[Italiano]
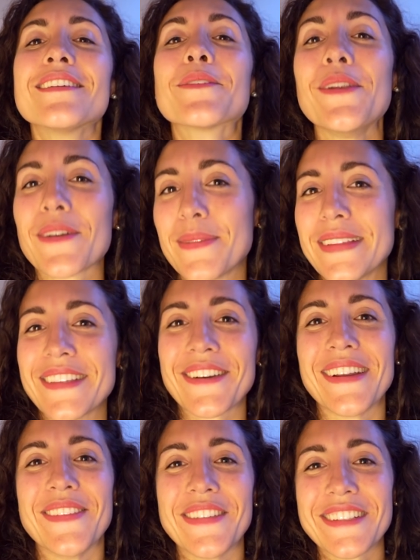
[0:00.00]
quello che
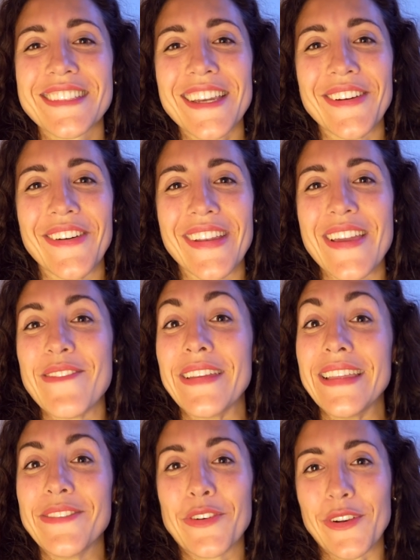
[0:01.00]
metterò nel mio zainone
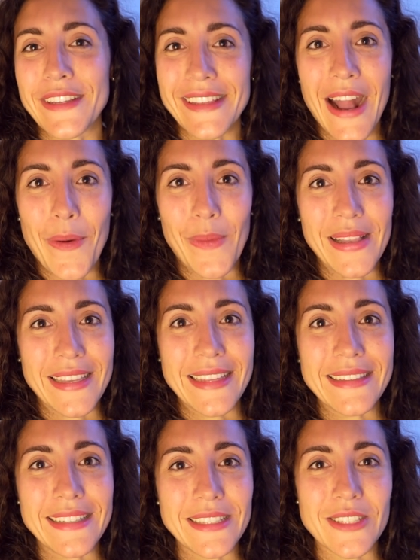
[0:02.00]
vi fornirà qualche
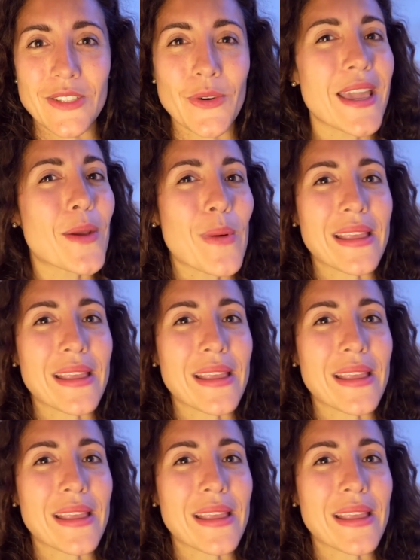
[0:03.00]
indizio e